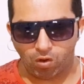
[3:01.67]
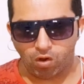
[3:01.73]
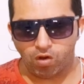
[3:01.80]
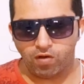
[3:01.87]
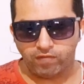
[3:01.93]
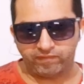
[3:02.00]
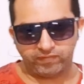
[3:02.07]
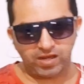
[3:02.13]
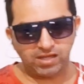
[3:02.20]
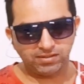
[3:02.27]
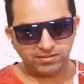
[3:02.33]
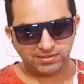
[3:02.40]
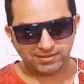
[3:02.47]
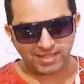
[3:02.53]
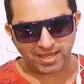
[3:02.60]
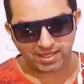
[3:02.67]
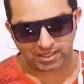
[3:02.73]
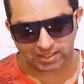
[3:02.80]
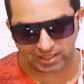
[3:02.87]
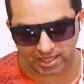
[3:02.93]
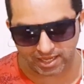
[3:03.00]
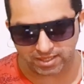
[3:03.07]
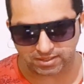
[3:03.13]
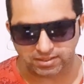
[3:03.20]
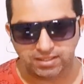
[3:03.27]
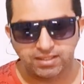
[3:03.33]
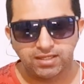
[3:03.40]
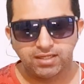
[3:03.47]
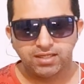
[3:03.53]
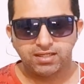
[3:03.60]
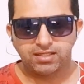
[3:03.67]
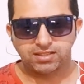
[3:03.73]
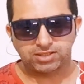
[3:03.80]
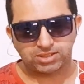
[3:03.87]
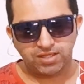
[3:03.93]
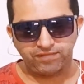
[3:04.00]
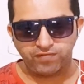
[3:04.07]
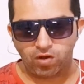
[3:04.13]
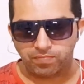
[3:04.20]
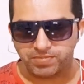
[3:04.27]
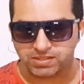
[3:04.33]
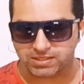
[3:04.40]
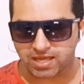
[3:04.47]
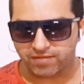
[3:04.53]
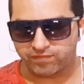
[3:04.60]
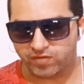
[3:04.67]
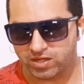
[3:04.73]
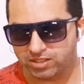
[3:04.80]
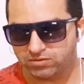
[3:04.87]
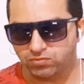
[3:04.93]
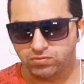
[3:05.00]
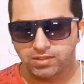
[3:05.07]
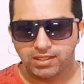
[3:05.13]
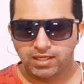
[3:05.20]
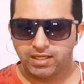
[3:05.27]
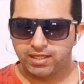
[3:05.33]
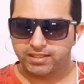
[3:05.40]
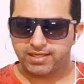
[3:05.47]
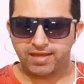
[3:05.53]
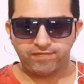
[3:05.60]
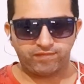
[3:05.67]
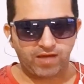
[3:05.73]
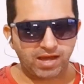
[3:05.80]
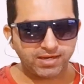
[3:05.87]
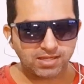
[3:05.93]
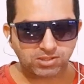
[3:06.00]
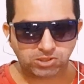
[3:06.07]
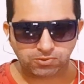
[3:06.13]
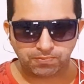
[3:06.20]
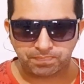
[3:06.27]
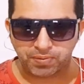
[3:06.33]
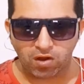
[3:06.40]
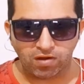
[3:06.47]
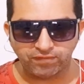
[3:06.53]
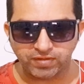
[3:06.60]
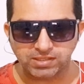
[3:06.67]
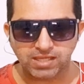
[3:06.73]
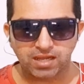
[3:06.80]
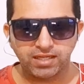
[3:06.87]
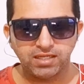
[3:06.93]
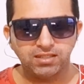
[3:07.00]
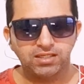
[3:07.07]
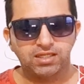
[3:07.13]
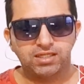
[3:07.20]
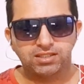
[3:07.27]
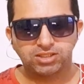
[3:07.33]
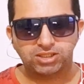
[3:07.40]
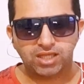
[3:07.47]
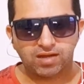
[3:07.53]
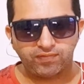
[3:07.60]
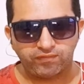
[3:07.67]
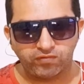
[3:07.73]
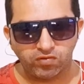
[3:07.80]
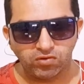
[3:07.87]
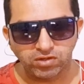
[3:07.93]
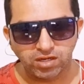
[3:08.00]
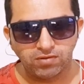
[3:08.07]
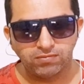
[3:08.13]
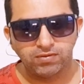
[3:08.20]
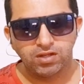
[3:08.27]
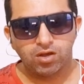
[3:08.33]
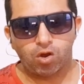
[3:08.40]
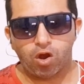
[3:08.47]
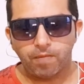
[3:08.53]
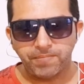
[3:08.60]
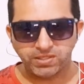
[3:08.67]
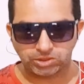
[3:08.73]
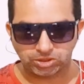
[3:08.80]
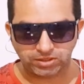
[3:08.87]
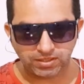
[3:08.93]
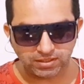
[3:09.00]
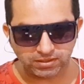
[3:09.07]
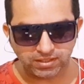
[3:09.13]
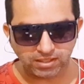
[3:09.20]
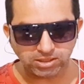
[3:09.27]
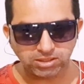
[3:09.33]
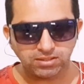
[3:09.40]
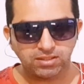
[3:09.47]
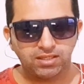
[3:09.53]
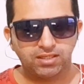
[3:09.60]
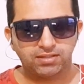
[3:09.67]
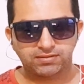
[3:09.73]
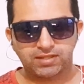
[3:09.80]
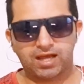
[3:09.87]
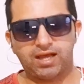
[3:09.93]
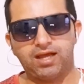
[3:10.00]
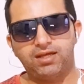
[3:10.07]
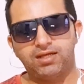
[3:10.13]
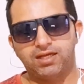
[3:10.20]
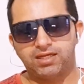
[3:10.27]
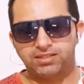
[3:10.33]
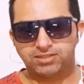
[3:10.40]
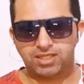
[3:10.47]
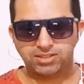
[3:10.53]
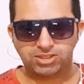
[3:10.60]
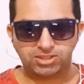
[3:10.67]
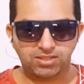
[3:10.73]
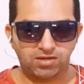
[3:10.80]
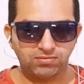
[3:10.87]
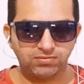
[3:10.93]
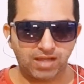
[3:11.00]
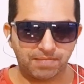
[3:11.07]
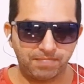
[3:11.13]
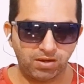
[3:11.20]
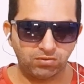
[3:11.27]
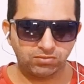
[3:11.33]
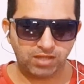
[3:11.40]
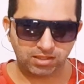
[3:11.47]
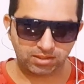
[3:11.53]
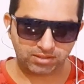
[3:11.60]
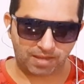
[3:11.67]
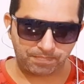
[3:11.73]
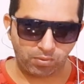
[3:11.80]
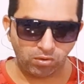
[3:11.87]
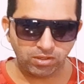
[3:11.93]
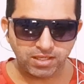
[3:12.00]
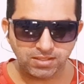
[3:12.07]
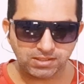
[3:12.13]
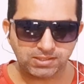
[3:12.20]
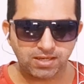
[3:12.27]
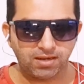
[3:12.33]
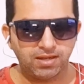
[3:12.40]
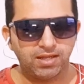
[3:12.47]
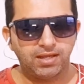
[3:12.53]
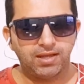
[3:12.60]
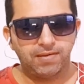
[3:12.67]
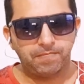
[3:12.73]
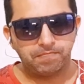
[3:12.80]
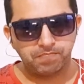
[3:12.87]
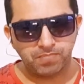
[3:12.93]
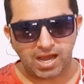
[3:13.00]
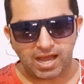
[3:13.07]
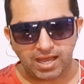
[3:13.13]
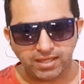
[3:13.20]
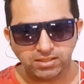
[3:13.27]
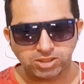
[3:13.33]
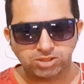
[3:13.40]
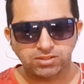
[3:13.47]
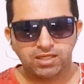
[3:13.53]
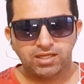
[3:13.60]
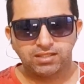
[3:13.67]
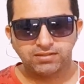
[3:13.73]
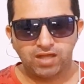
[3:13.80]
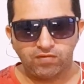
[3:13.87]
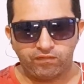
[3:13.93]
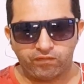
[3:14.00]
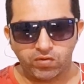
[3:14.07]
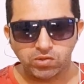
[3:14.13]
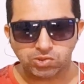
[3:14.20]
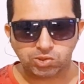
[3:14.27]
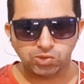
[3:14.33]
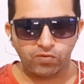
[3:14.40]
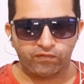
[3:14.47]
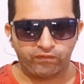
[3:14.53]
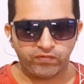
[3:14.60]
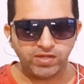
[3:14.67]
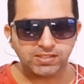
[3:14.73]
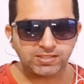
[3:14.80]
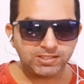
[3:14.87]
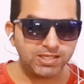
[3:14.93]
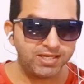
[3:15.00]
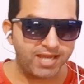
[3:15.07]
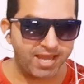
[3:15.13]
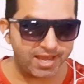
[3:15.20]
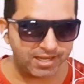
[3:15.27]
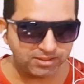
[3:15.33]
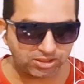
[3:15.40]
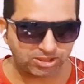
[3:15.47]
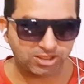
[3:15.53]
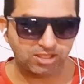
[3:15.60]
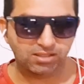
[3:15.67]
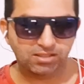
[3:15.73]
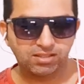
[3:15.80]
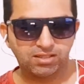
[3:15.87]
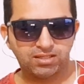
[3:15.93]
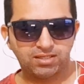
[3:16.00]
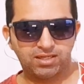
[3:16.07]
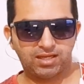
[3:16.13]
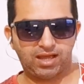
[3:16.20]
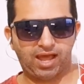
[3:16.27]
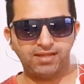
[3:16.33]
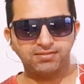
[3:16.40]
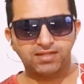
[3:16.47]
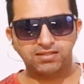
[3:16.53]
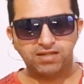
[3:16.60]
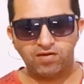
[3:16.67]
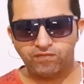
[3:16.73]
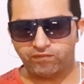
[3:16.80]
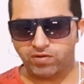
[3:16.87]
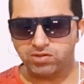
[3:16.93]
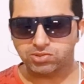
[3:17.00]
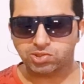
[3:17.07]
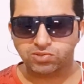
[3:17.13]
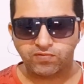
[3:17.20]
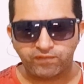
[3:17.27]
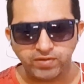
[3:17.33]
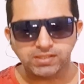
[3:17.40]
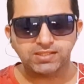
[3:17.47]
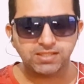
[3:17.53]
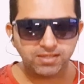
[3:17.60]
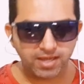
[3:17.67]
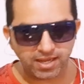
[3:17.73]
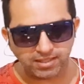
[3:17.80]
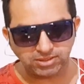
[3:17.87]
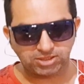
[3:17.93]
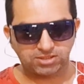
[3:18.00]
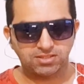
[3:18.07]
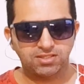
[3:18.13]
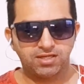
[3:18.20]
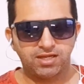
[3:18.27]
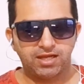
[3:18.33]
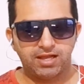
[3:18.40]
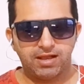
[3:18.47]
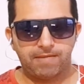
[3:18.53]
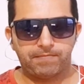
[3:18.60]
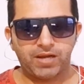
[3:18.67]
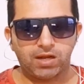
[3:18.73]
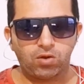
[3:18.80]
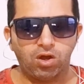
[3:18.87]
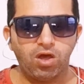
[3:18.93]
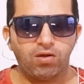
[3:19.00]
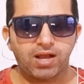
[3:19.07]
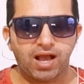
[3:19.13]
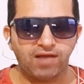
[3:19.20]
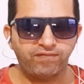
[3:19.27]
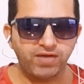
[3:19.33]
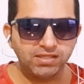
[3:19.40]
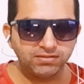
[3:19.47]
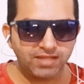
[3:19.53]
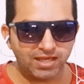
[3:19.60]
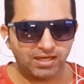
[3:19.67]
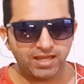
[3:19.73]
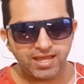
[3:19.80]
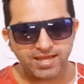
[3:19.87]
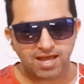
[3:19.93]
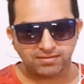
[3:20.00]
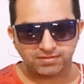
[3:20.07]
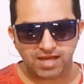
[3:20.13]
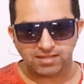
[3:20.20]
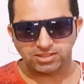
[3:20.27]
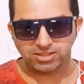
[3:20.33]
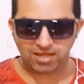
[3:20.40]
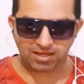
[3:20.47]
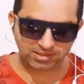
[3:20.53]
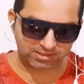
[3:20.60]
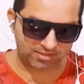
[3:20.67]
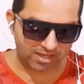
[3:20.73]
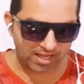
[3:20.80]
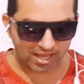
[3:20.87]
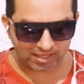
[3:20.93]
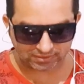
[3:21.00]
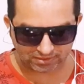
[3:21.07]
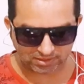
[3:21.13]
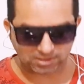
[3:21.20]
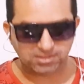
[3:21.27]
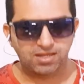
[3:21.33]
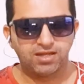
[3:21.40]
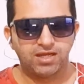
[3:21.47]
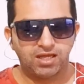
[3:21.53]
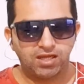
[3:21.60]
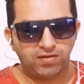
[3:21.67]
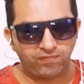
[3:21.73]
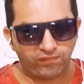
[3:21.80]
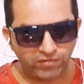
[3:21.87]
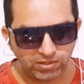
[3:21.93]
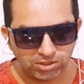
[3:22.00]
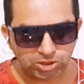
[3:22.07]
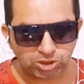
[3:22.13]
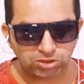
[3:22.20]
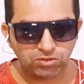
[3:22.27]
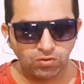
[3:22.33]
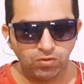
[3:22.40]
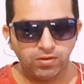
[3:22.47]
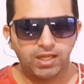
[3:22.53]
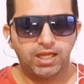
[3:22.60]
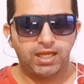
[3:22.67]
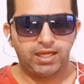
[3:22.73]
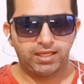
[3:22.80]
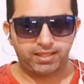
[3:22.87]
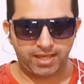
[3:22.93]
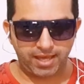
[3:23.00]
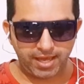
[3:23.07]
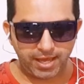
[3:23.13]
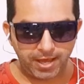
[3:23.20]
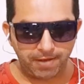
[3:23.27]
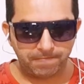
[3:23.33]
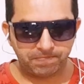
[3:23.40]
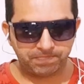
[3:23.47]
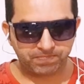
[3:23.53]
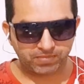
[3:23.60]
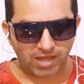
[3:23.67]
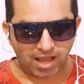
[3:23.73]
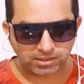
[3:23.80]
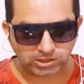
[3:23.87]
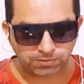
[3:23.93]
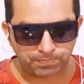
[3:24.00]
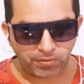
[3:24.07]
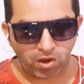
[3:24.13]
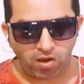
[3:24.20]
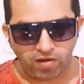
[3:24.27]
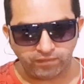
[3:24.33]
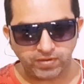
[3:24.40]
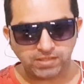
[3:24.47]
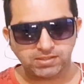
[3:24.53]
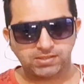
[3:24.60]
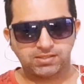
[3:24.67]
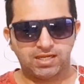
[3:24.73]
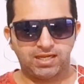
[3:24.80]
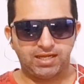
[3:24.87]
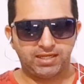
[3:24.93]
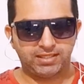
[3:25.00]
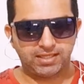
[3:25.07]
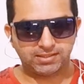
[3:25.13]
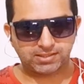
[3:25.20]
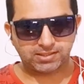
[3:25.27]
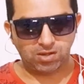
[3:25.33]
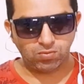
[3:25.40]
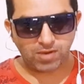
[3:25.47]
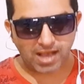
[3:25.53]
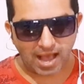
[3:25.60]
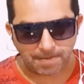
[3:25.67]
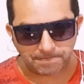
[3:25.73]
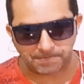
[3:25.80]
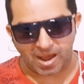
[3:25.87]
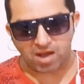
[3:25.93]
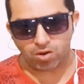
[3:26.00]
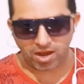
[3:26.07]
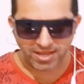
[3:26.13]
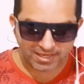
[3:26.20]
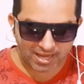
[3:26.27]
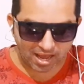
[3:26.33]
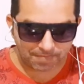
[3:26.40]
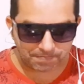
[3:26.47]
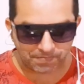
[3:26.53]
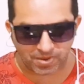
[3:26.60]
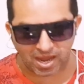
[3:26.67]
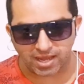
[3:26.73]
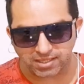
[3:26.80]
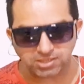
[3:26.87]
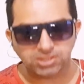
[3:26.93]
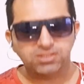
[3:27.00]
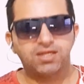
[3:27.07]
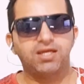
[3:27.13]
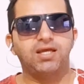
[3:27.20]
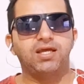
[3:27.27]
o Vanderlei. Estive observando que várias provas aí já foram obtidas, tá? Já estão na mão da, da polícia, mas não foi o suficiente, ainda não foi o suficiente para colocar Vanderlei atrás das grades, visto que as provas que são cabal aí, cabais,